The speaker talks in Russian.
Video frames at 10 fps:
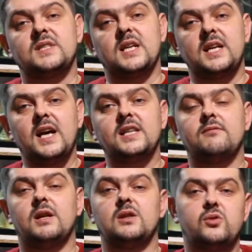
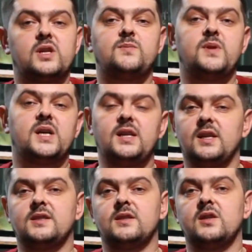заглядывал, но разбирать
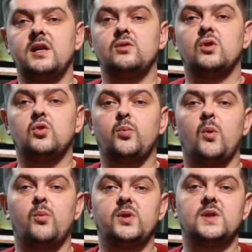я, к сожалению, эту
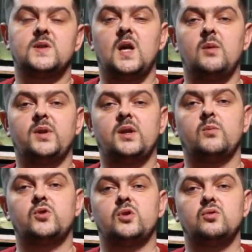помпу не стал,
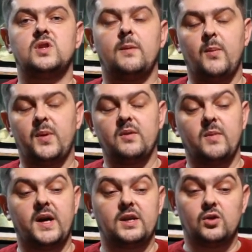потому что, ну, сами
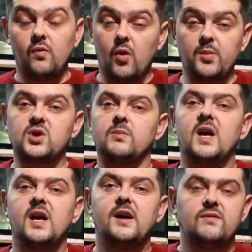понимаете. Ну, в общем,
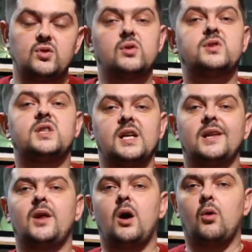все
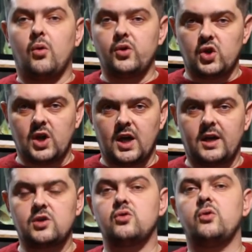сделано очень
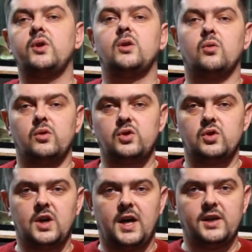хорошо и
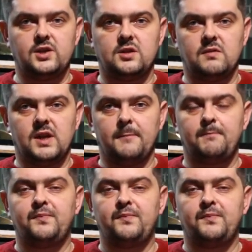очень качественно.